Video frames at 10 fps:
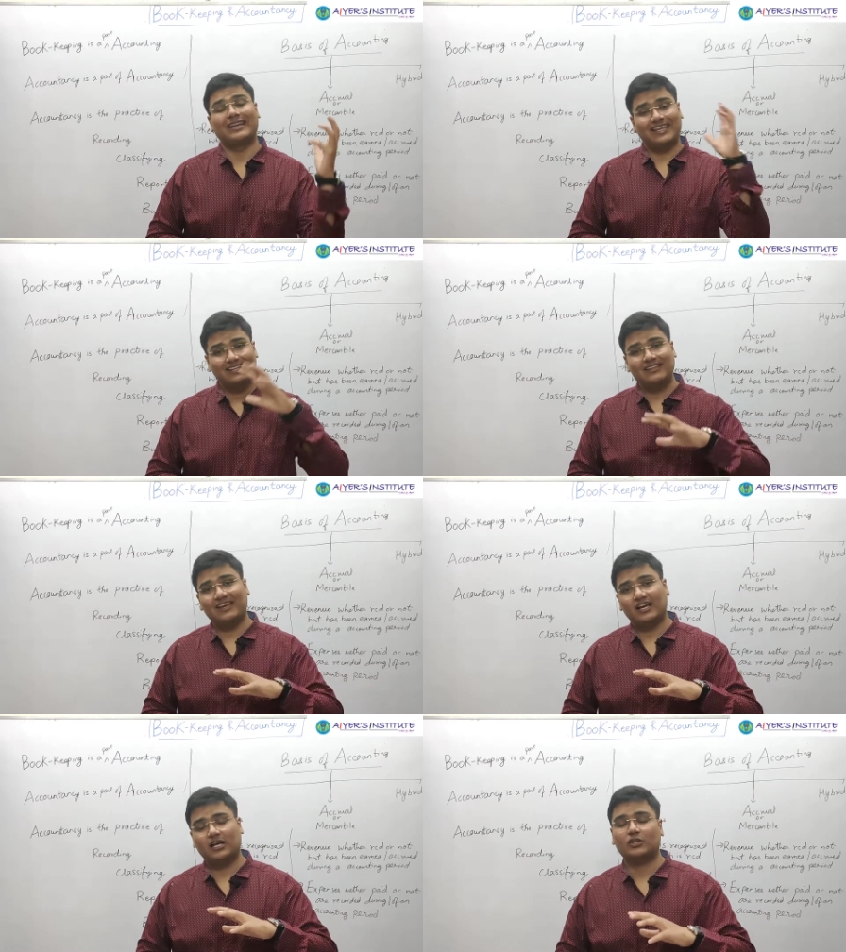नहीं
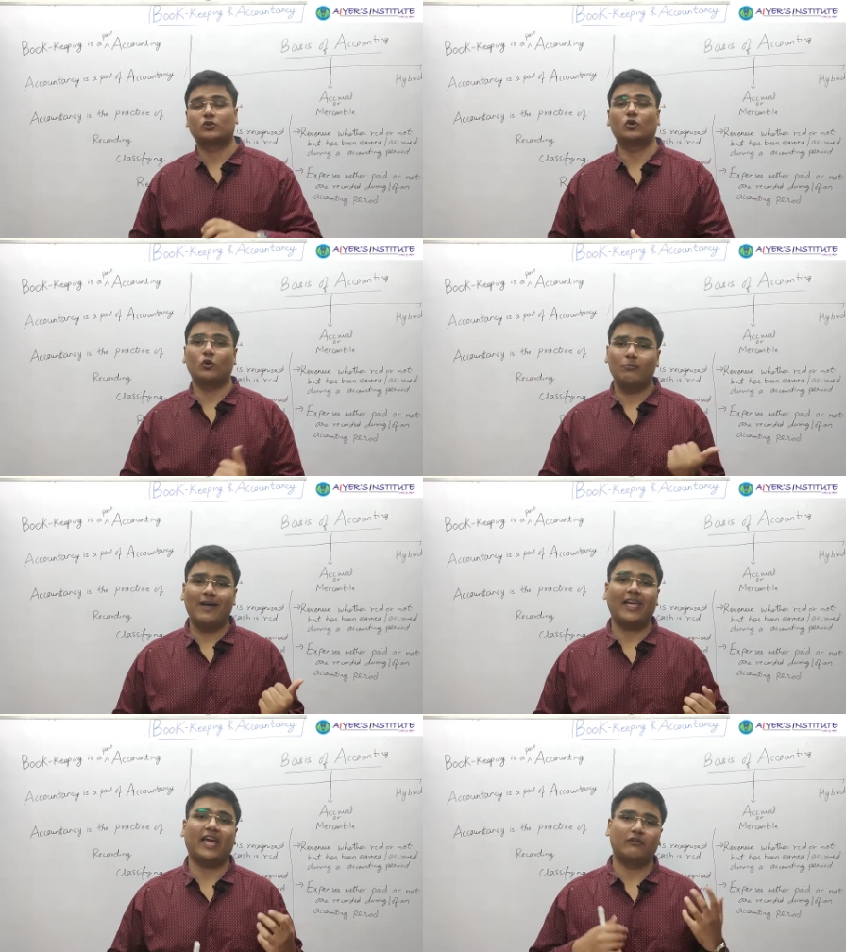देखा तो गो
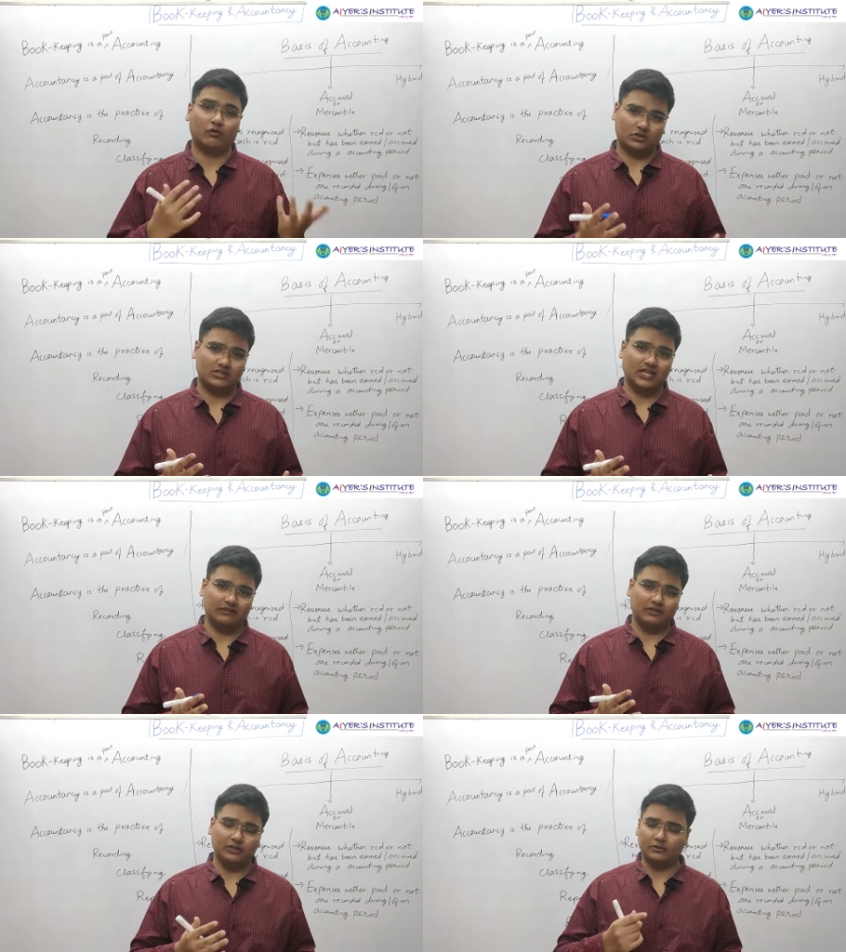बैक एंड वॉच
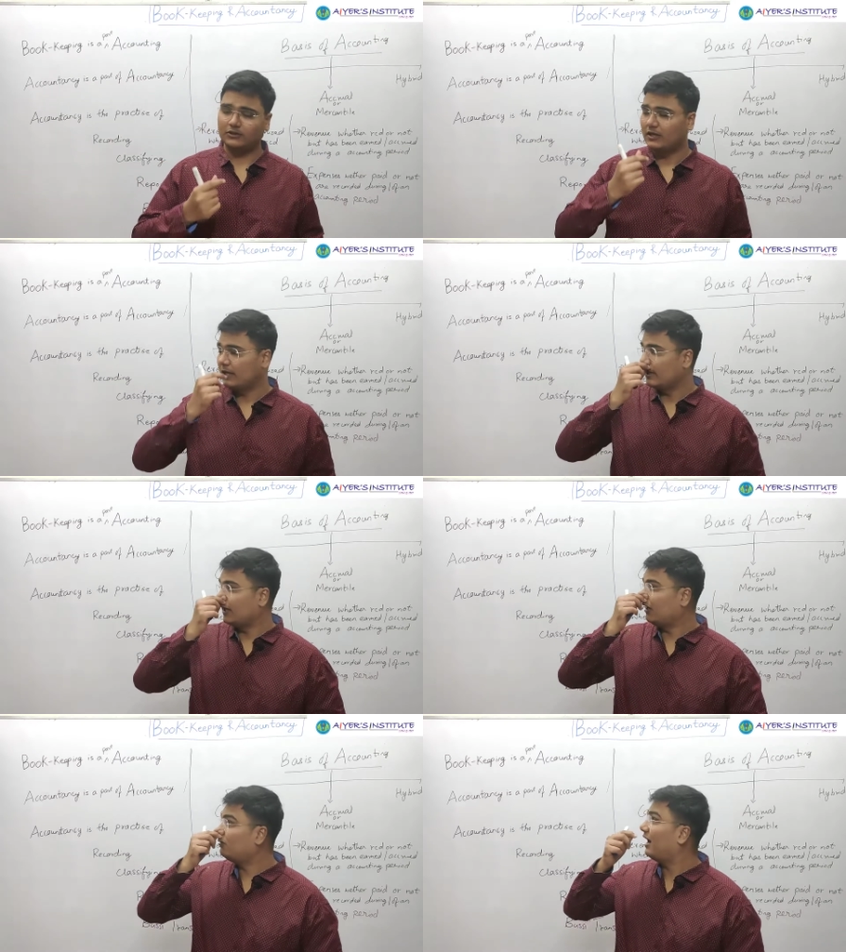दैट वीडियोज
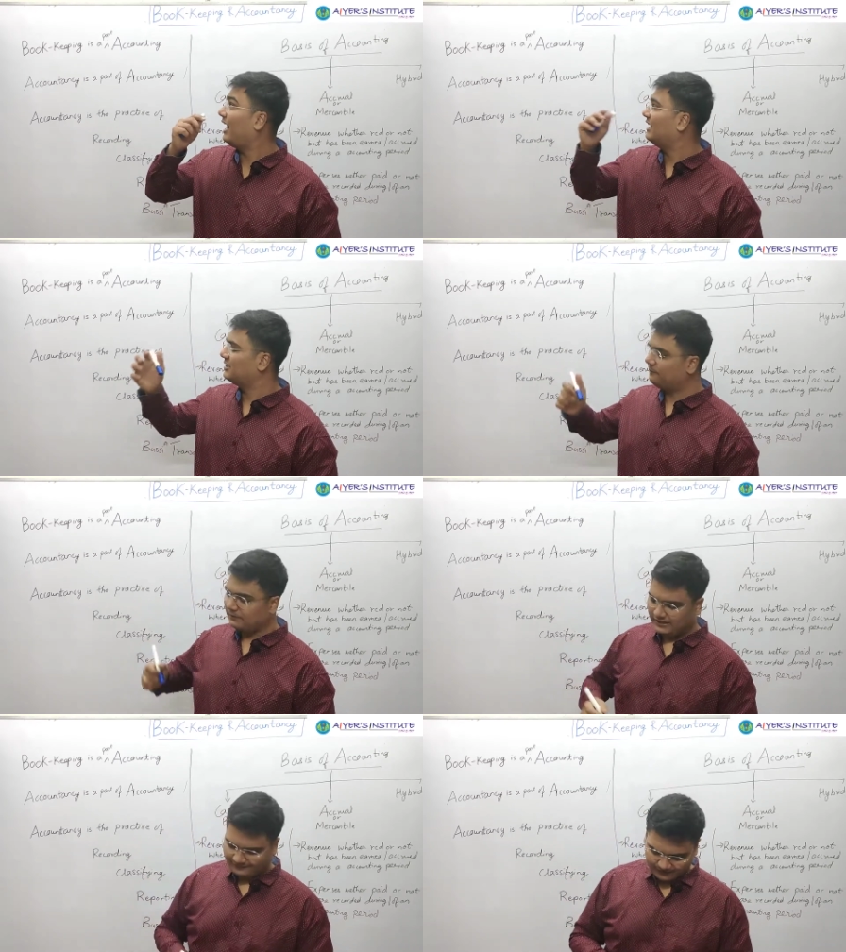नाउ आज हम
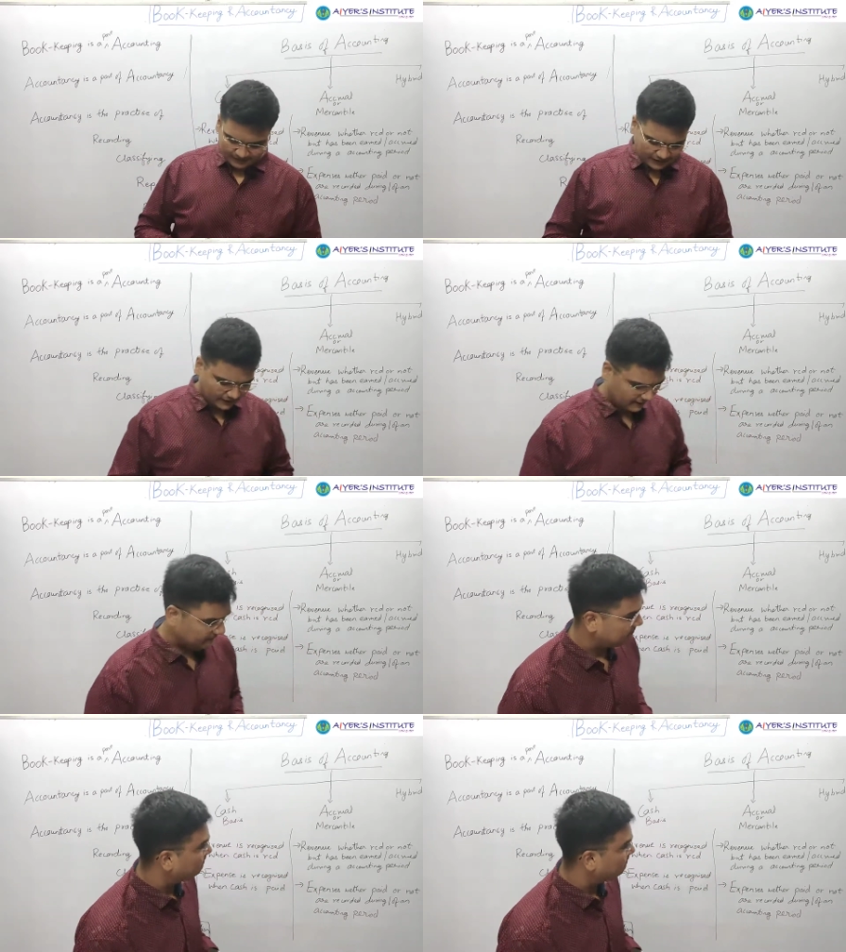पढ़ने वाले कि